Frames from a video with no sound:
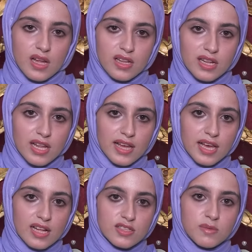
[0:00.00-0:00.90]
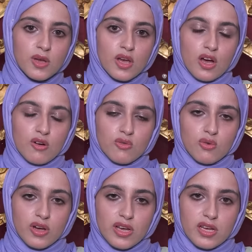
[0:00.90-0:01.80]
للكاتب
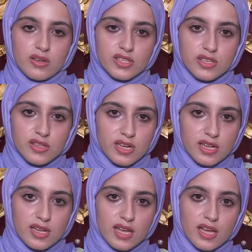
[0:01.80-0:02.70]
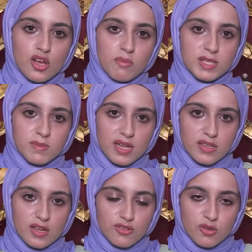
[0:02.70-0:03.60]
وننتظر بس ما
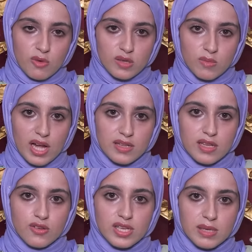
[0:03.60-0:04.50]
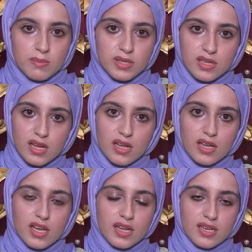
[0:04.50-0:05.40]
نقدر نطلب موعد محدد وهسه من
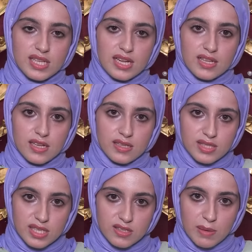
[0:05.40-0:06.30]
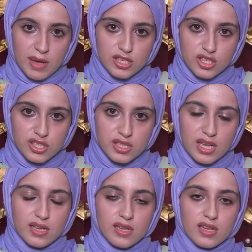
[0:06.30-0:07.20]
نزل نزلت الطبعة
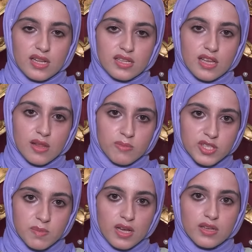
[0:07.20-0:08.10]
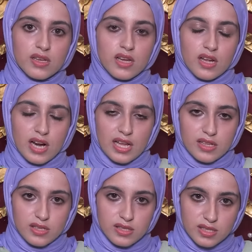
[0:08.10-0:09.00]
الجديده الطلب مسبق راح
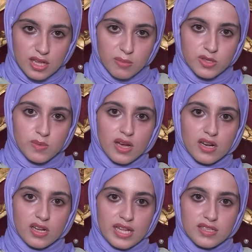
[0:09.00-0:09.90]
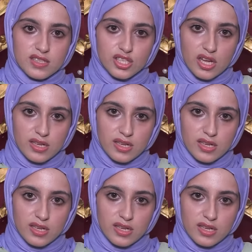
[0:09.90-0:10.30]
الطلب مسبق اللي راح تنزل شهر